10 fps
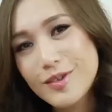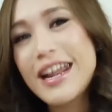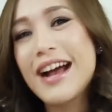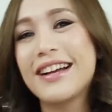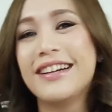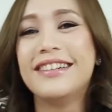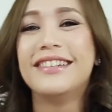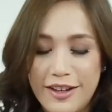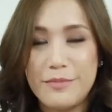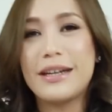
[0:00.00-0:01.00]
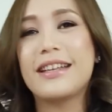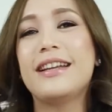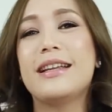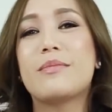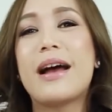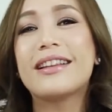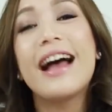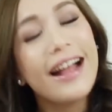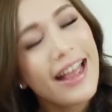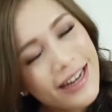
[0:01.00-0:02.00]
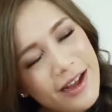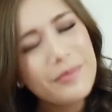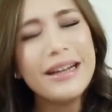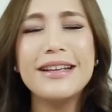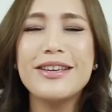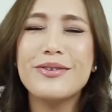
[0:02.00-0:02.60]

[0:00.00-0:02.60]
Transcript: Good luck ตอนบัตรเครดิตมาทั้งไทยทั้งมันได้